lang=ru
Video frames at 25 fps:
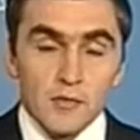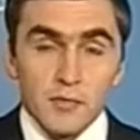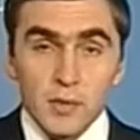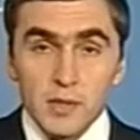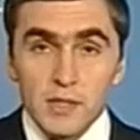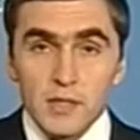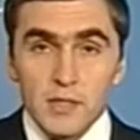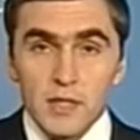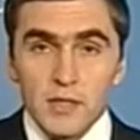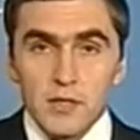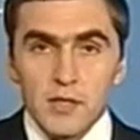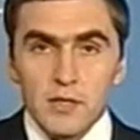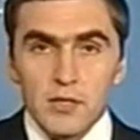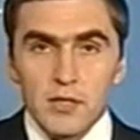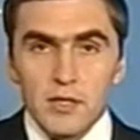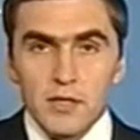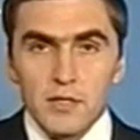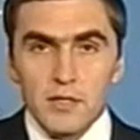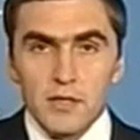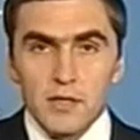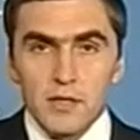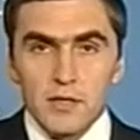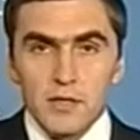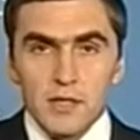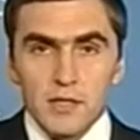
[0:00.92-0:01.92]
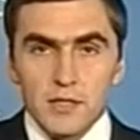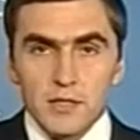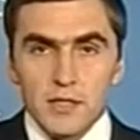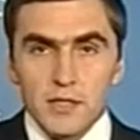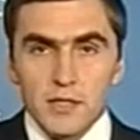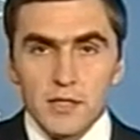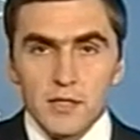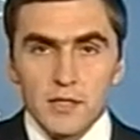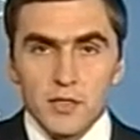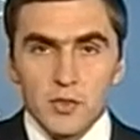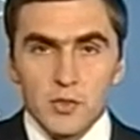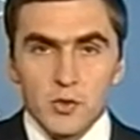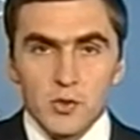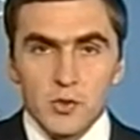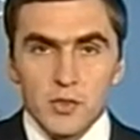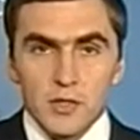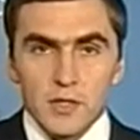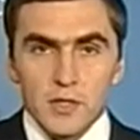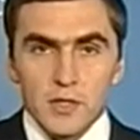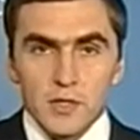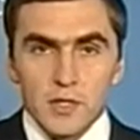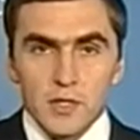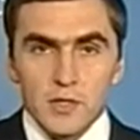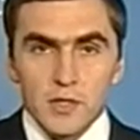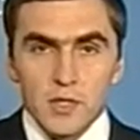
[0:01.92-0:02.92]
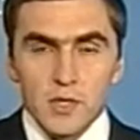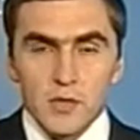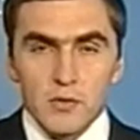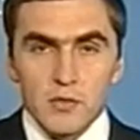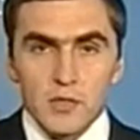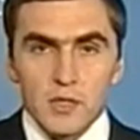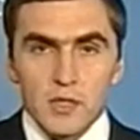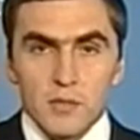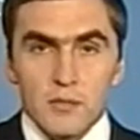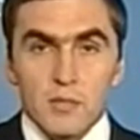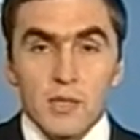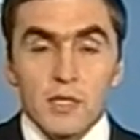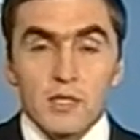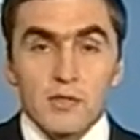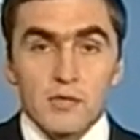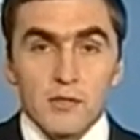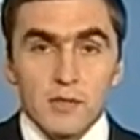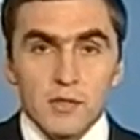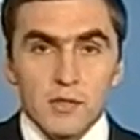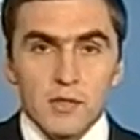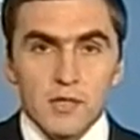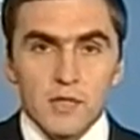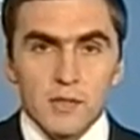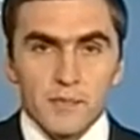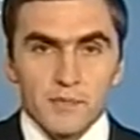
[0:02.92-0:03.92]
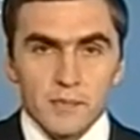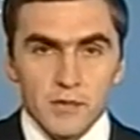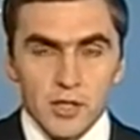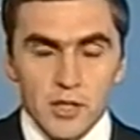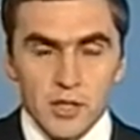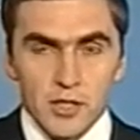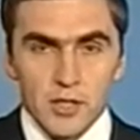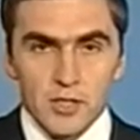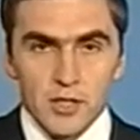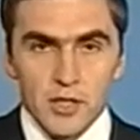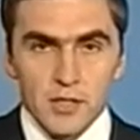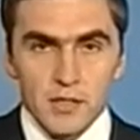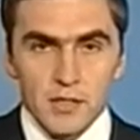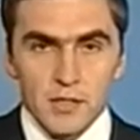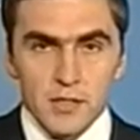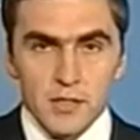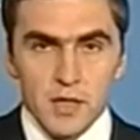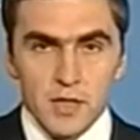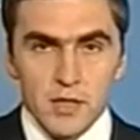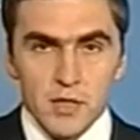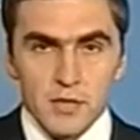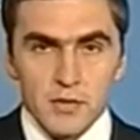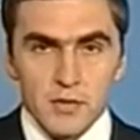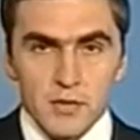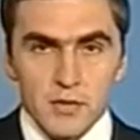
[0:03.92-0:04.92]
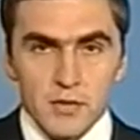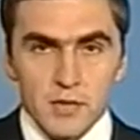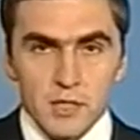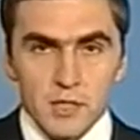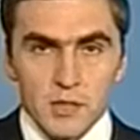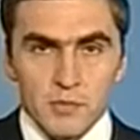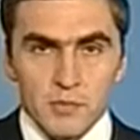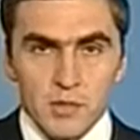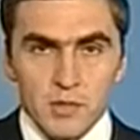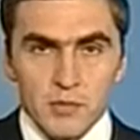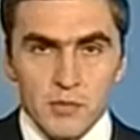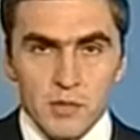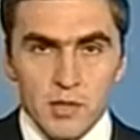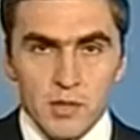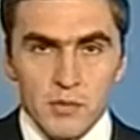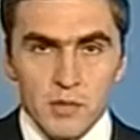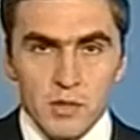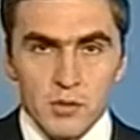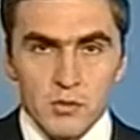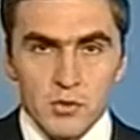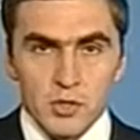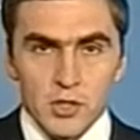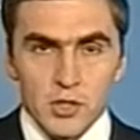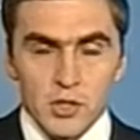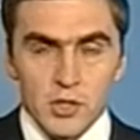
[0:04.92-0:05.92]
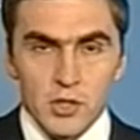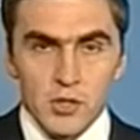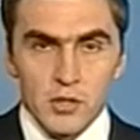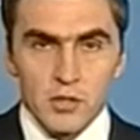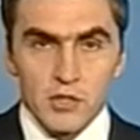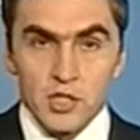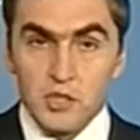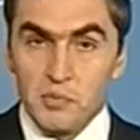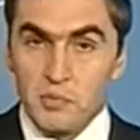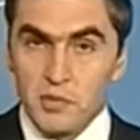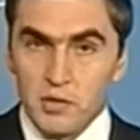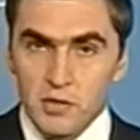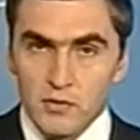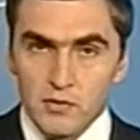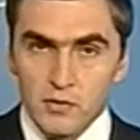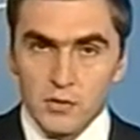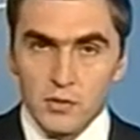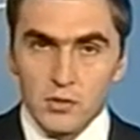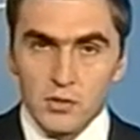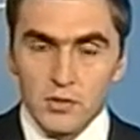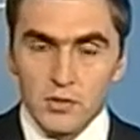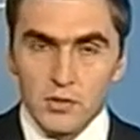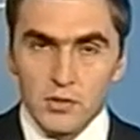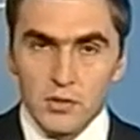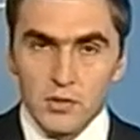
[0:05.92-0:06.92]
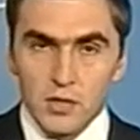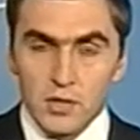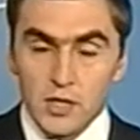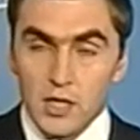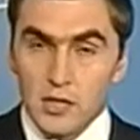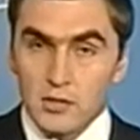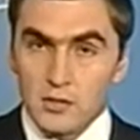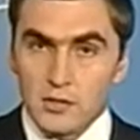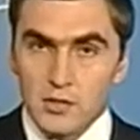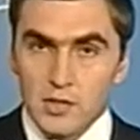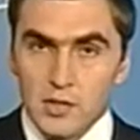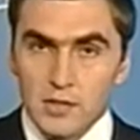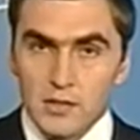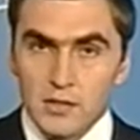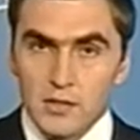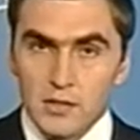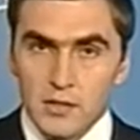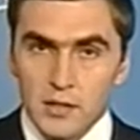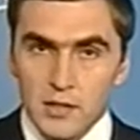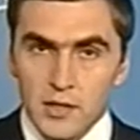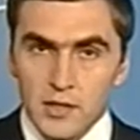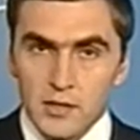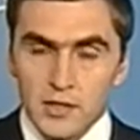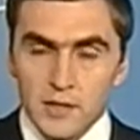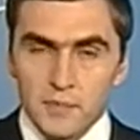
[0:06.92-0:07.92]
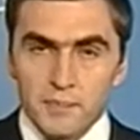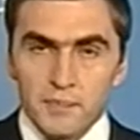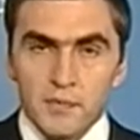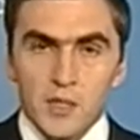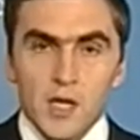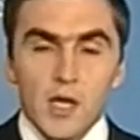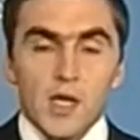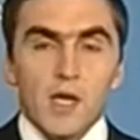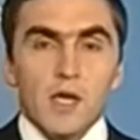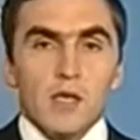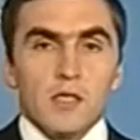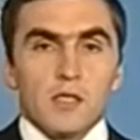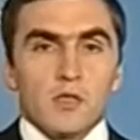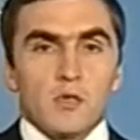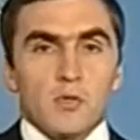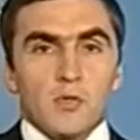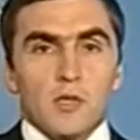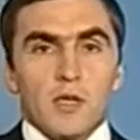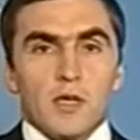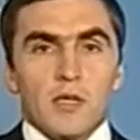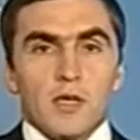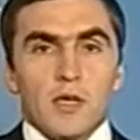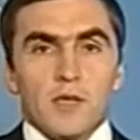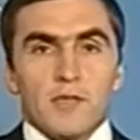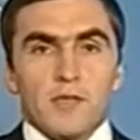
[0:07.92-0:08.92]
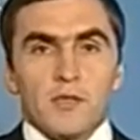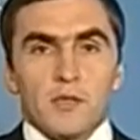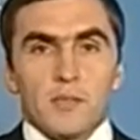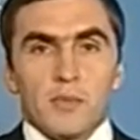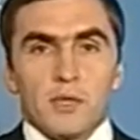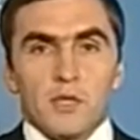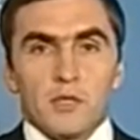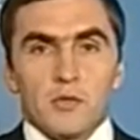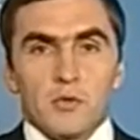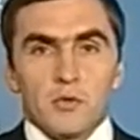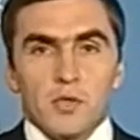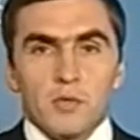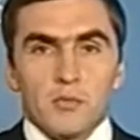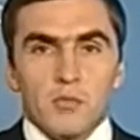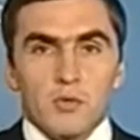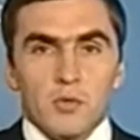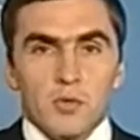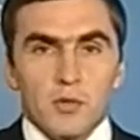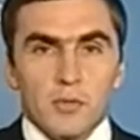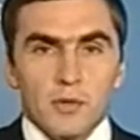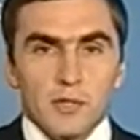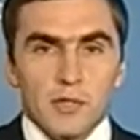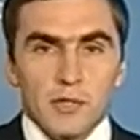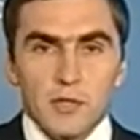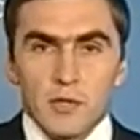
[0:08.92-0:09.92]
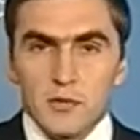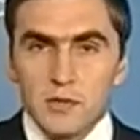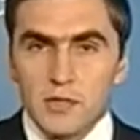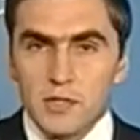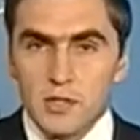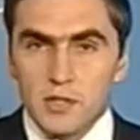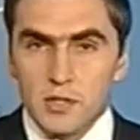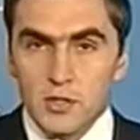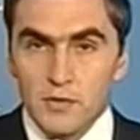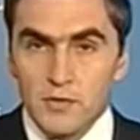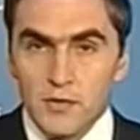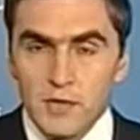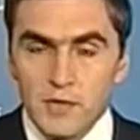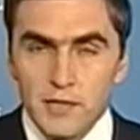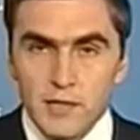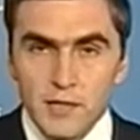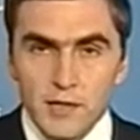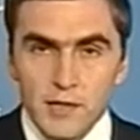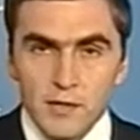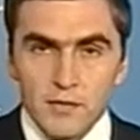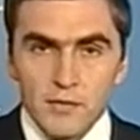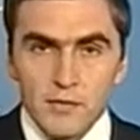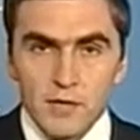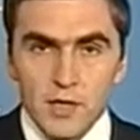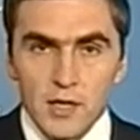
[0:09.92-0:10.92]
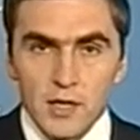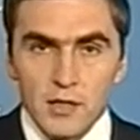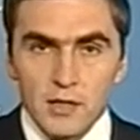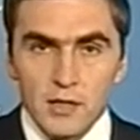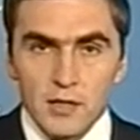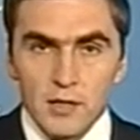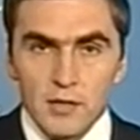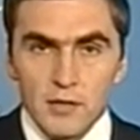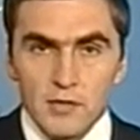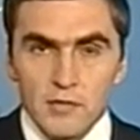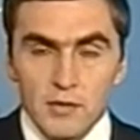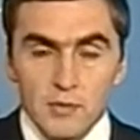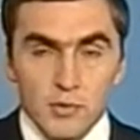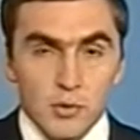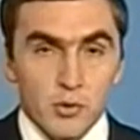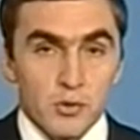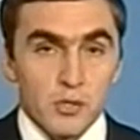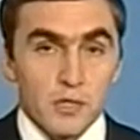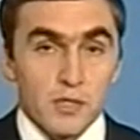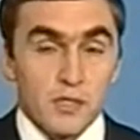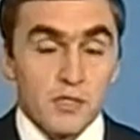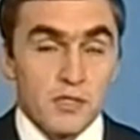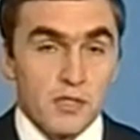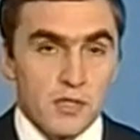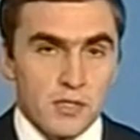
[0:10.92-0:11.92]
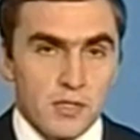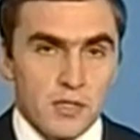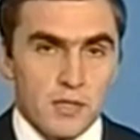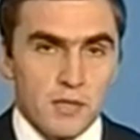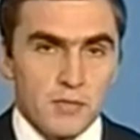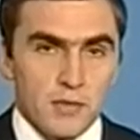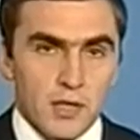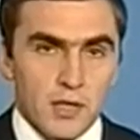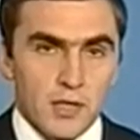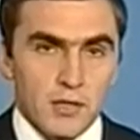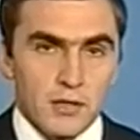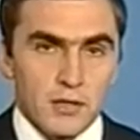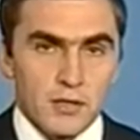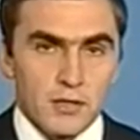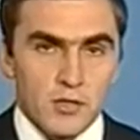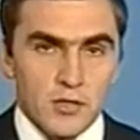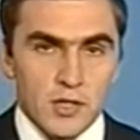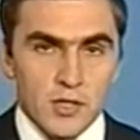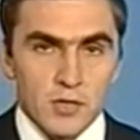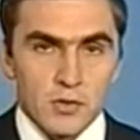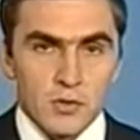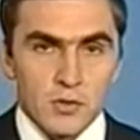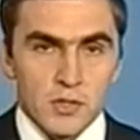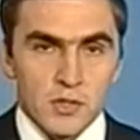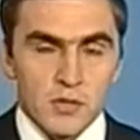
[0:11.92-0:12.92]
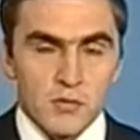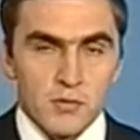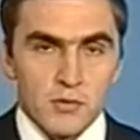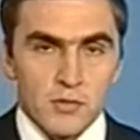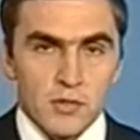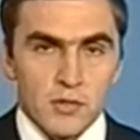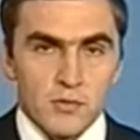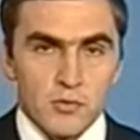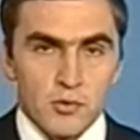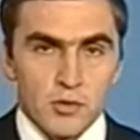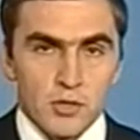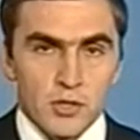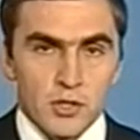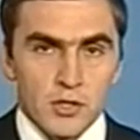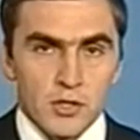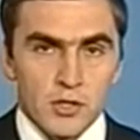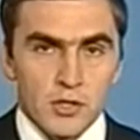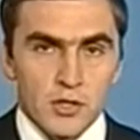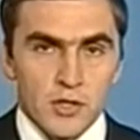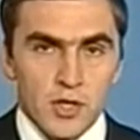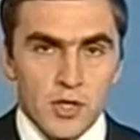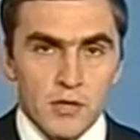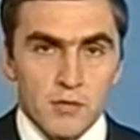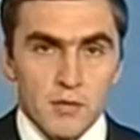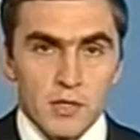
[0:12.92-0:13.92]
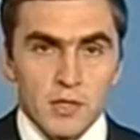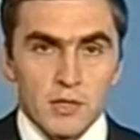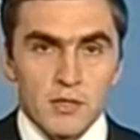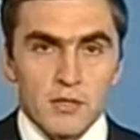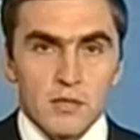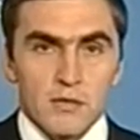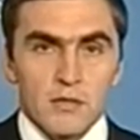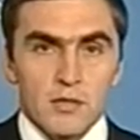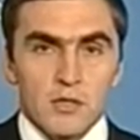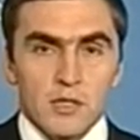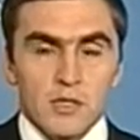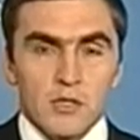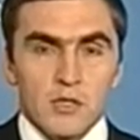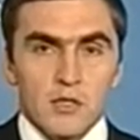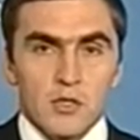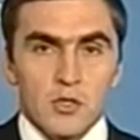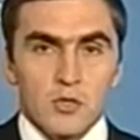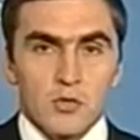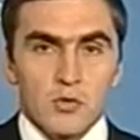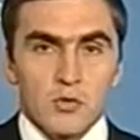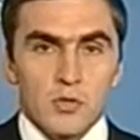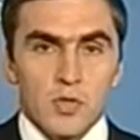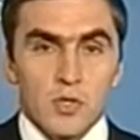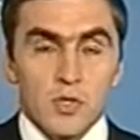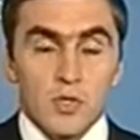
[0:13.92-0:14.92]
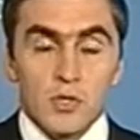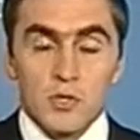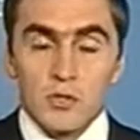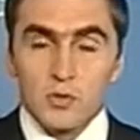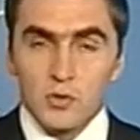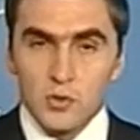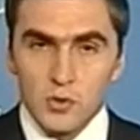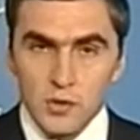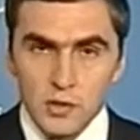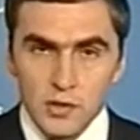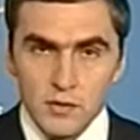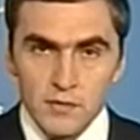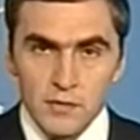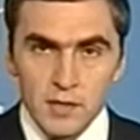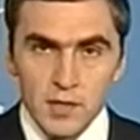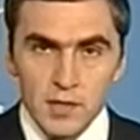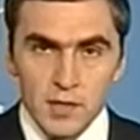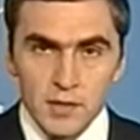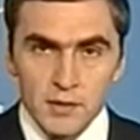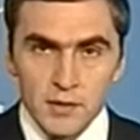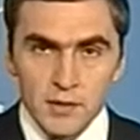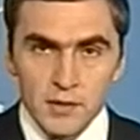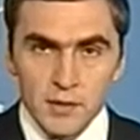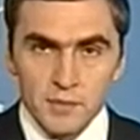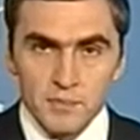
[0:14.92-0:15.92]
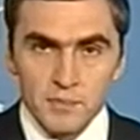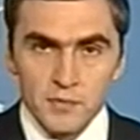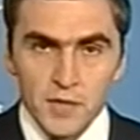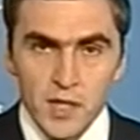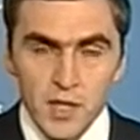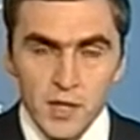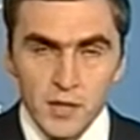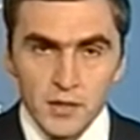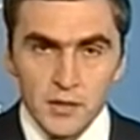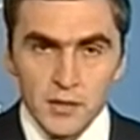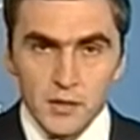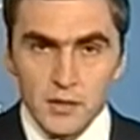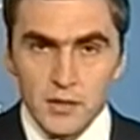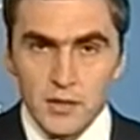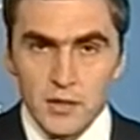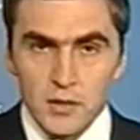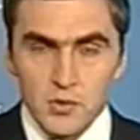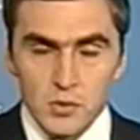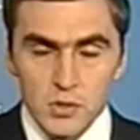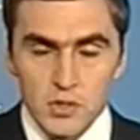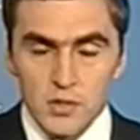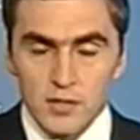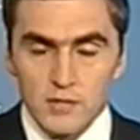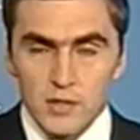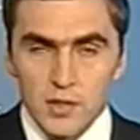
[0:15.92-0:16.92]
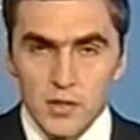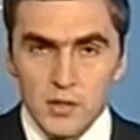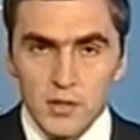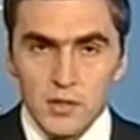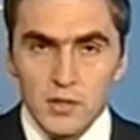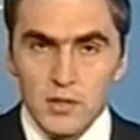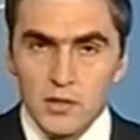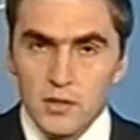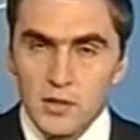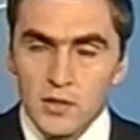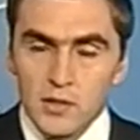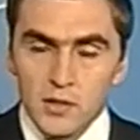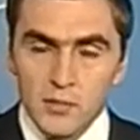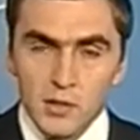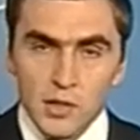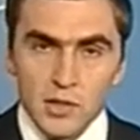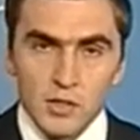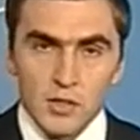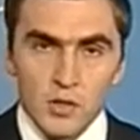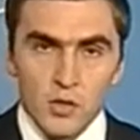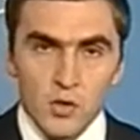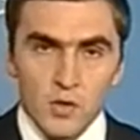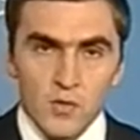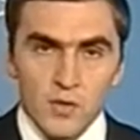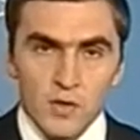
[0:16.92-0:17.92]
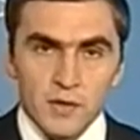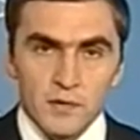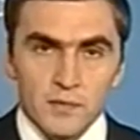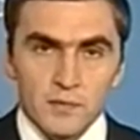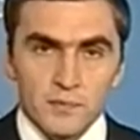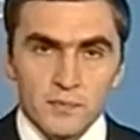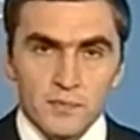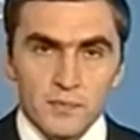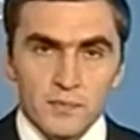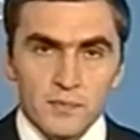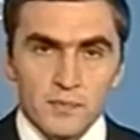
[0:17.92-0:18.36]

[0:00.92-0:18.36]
В Баксане жители нескольких улиц остаются без воды. Горожане сталкиваются с проблемой уже не первый год и каждый раз летом. Строгий график, по которому подается живительная влага, вопроса не снимает. Сейчас Госкомитет по ЖКХ и местные власти ищут другие варианты. Как ей узнавала Инна Богатырева.